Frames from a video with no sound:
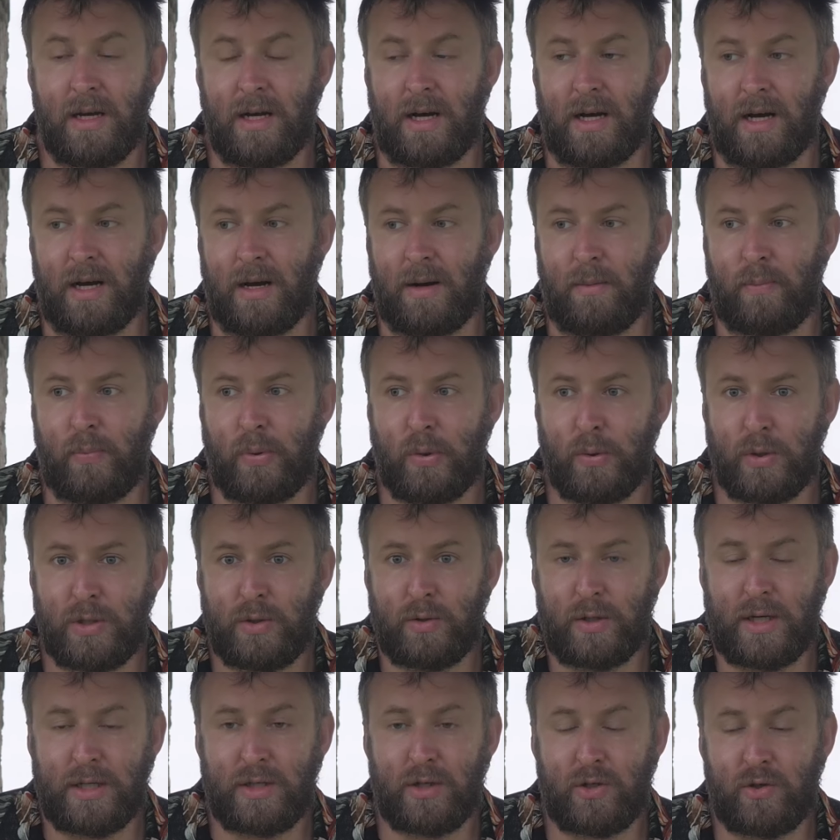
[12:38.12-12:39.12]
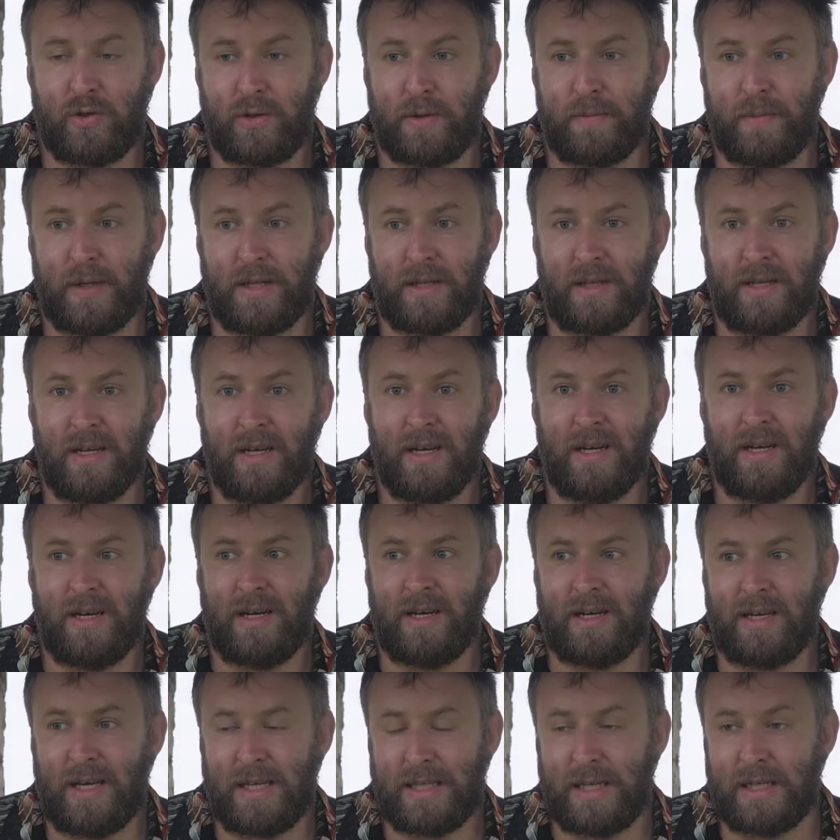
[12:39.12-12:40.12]
А, плюс у нас еще, блин,
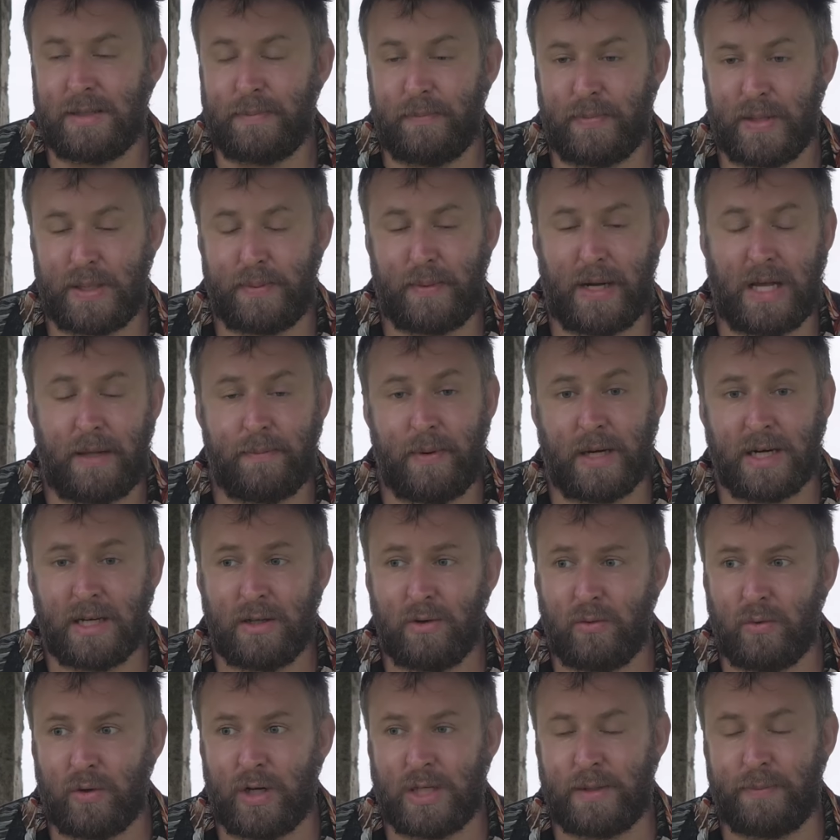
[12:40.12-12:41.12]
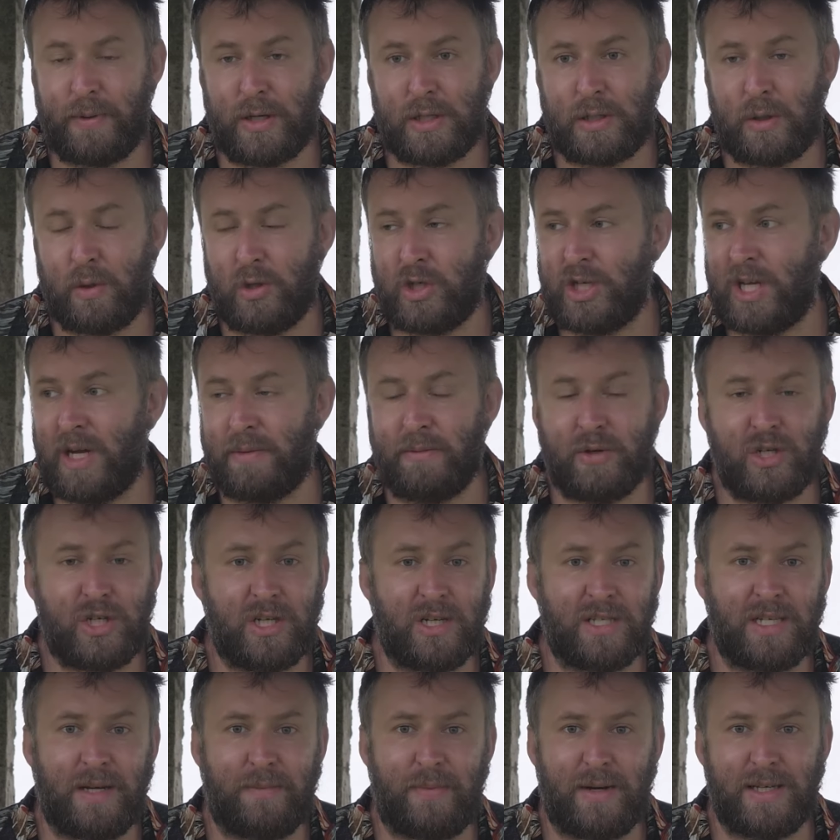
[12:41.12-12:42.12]
если посмотреть по рынку, у нас просрочки
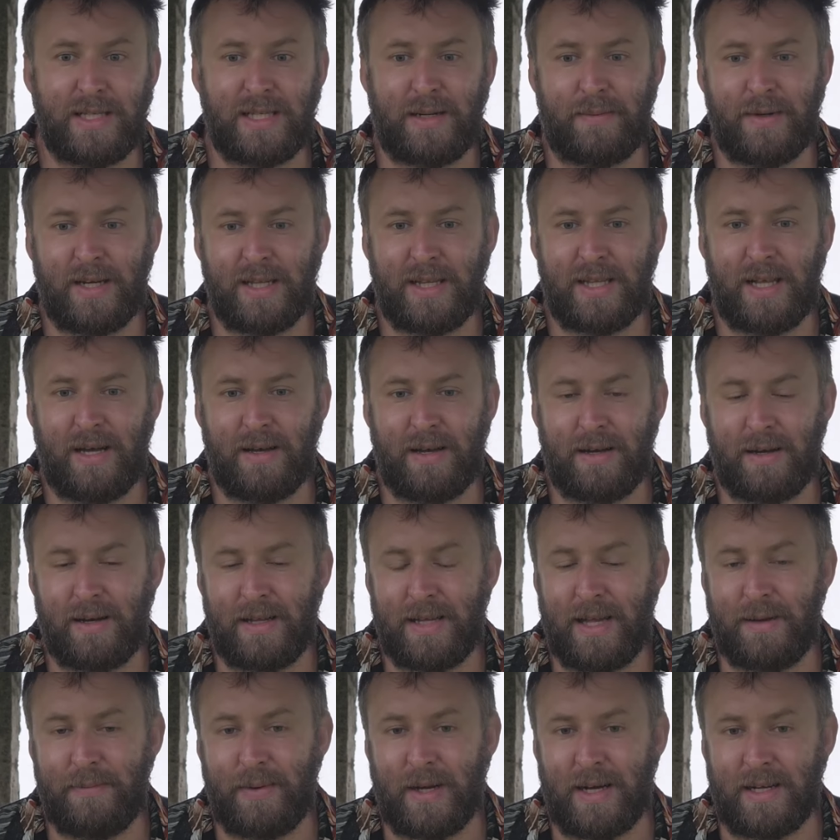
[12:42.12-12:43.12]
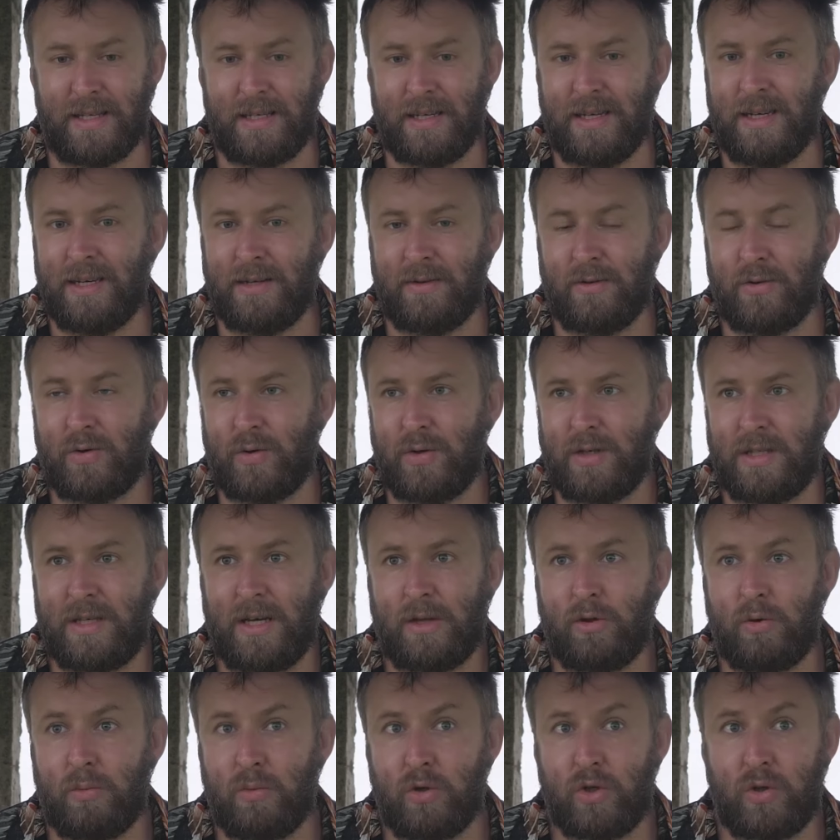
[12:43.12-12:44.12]
обычно запас там лет на, на 5. Ну, то есть
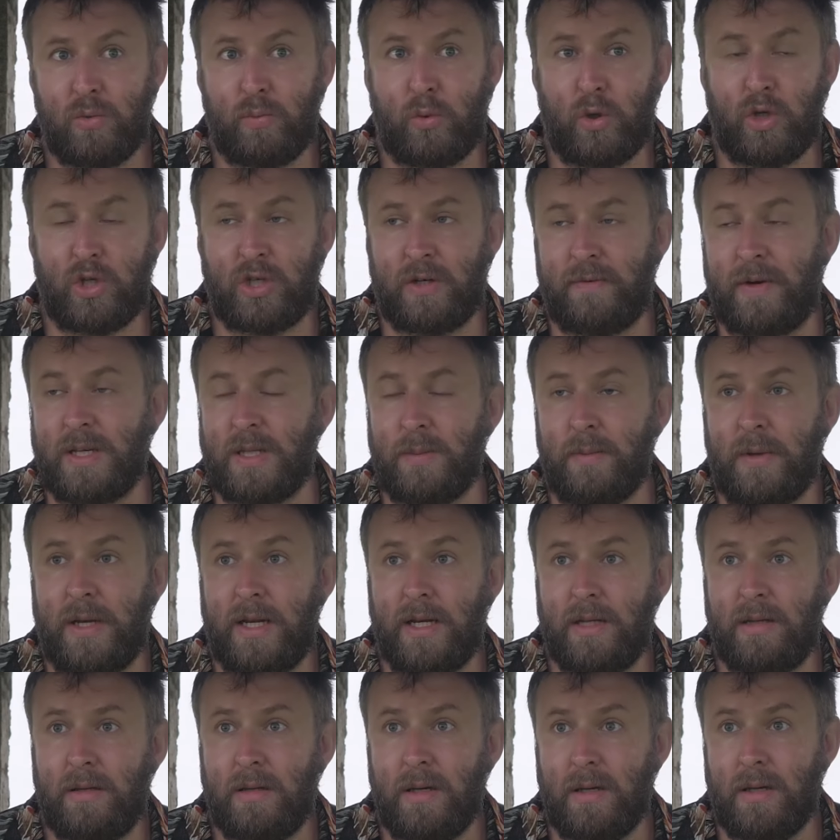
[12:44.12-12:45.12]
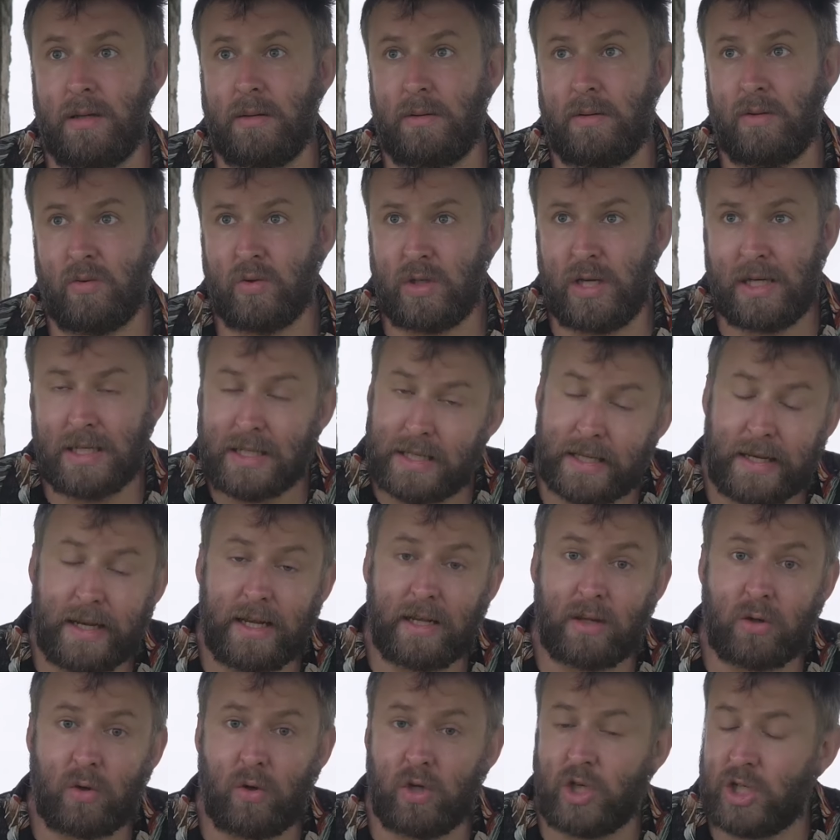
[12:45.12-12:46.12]
я думаю, что больше 8 лет. Ну, 10
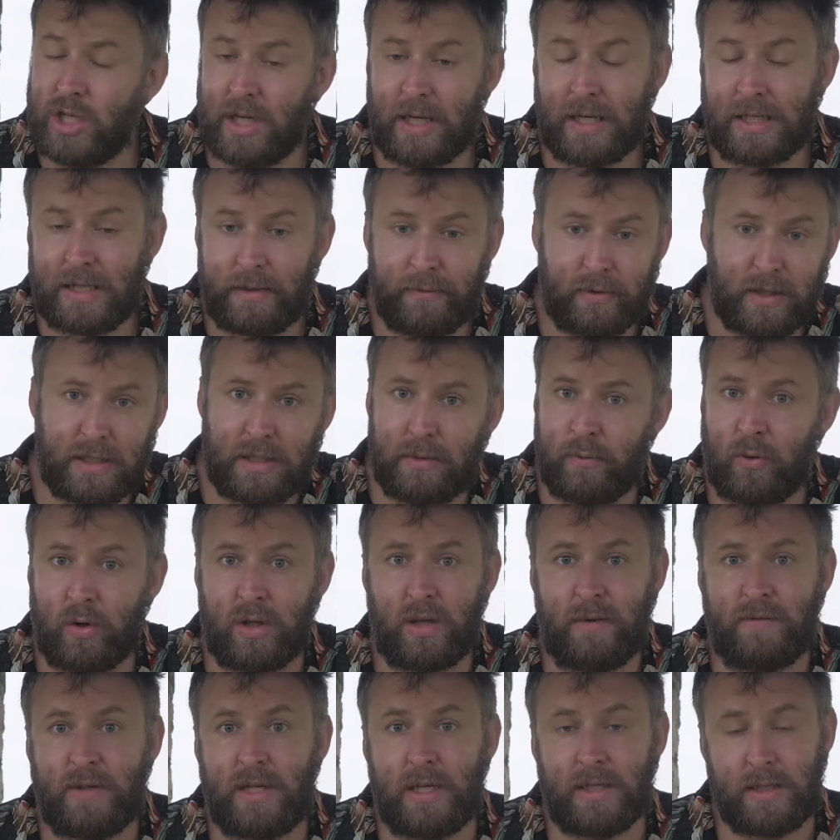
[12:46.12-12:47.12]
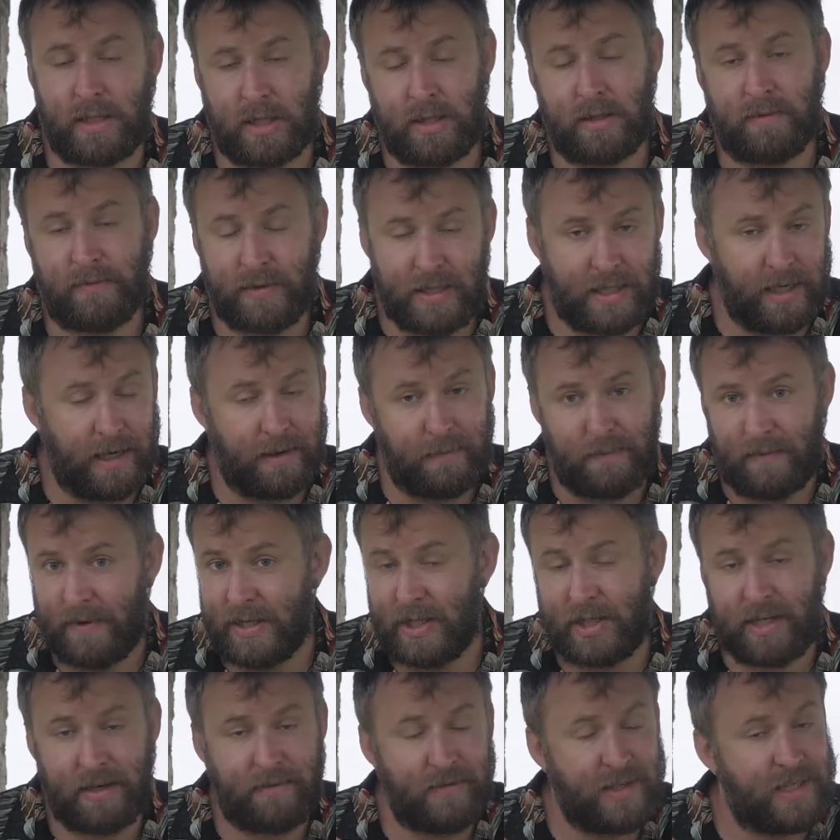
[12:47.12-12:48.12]
лет точно, если вот сегодня все, всем
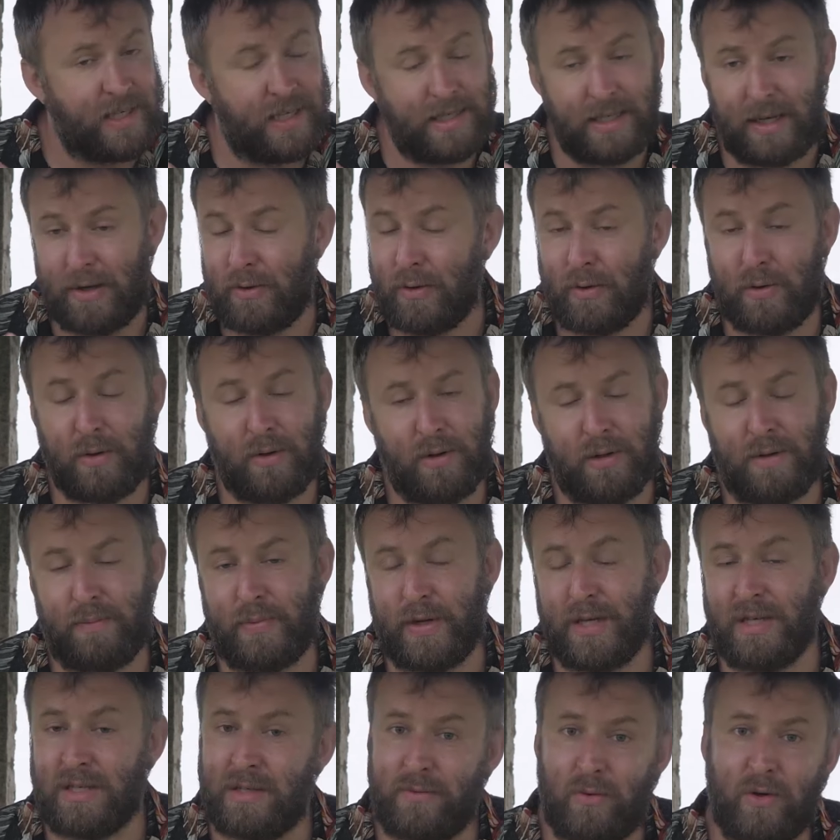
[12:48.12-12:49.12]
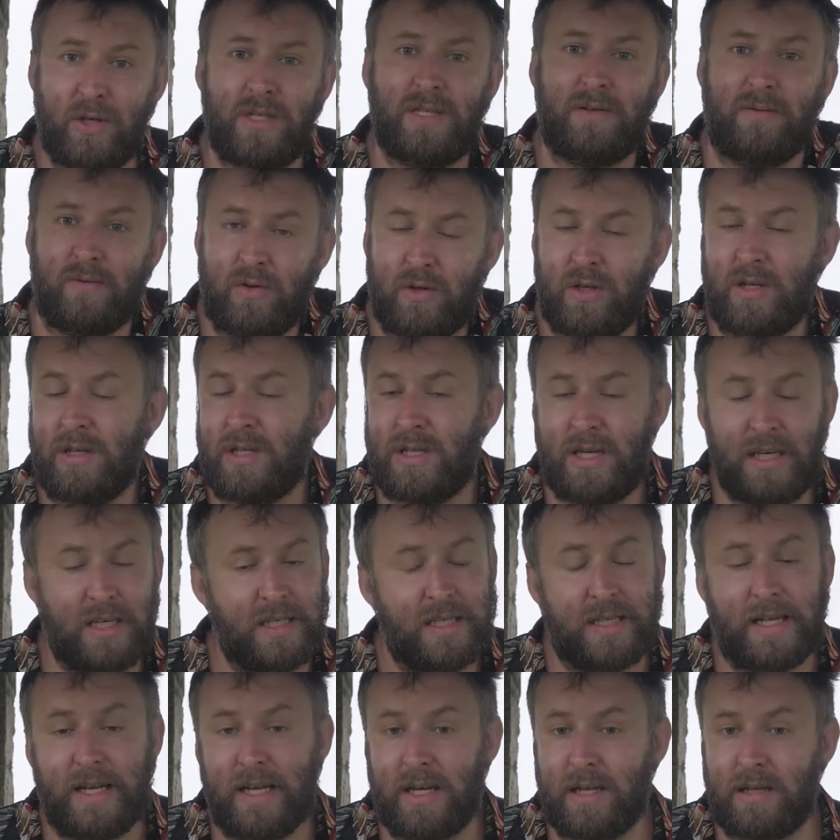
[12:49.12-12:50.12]
вообще все закроют производство,
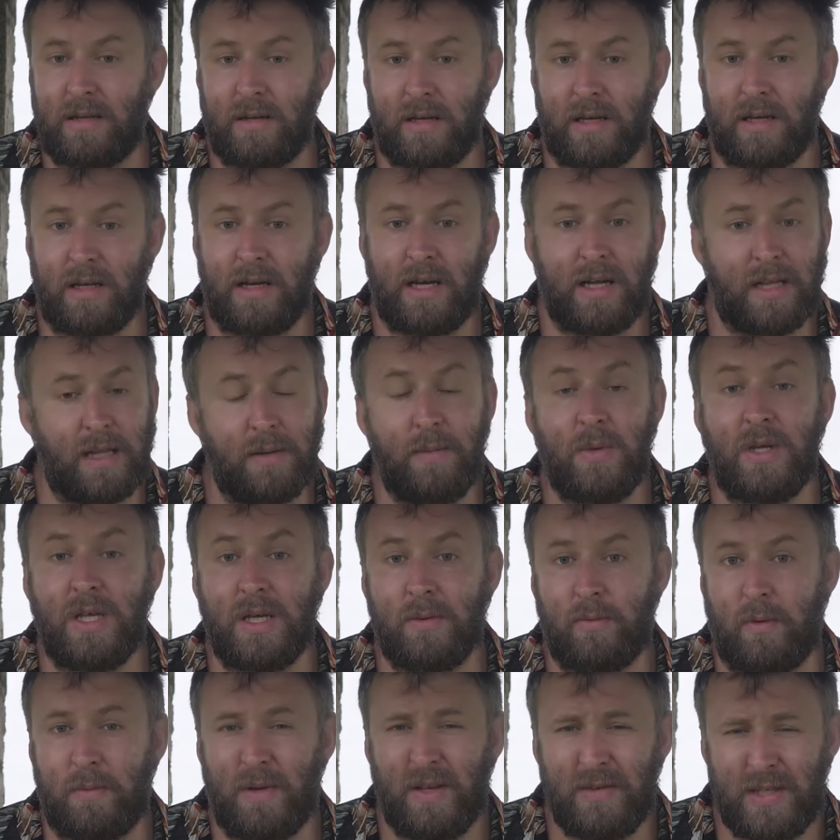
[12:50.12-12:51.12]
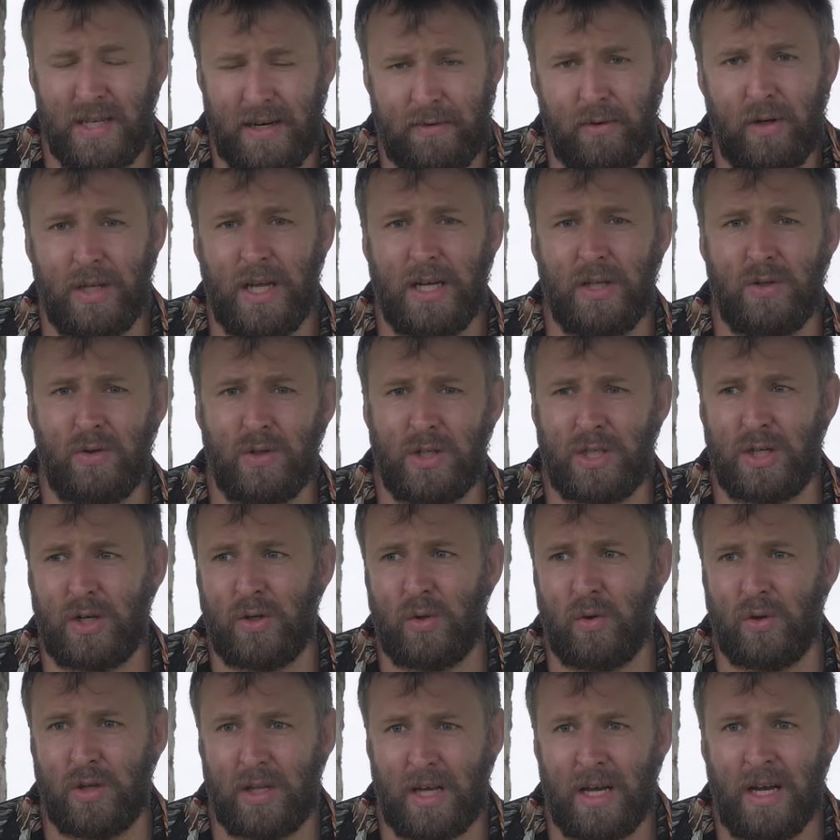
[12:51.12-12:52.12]
10 лет, э, это минимум. Да все равно найдется
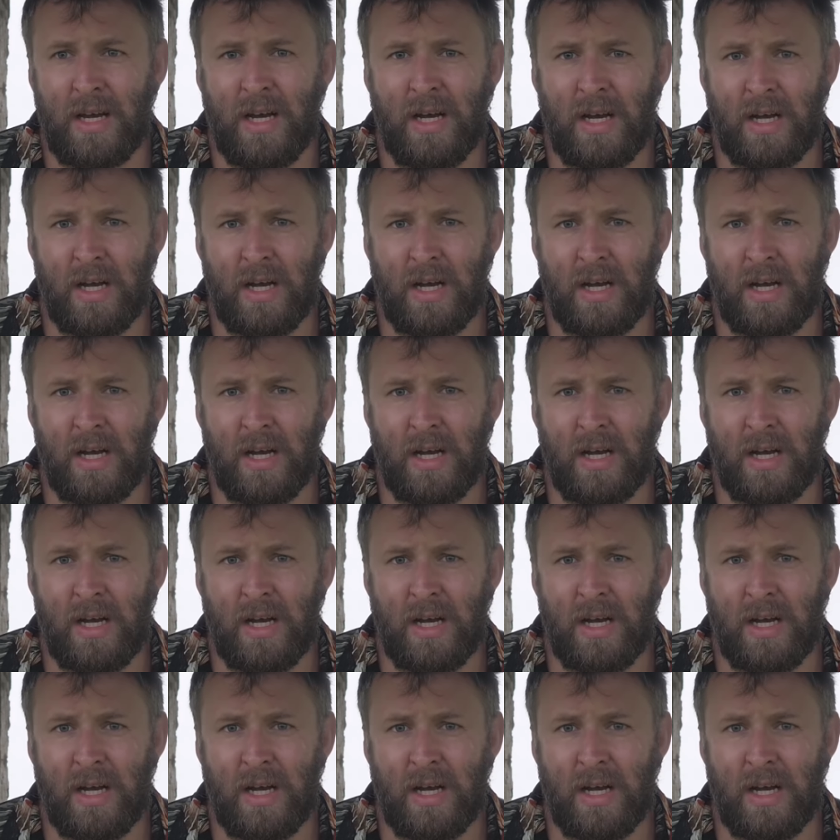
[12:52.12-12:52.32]
кто-то,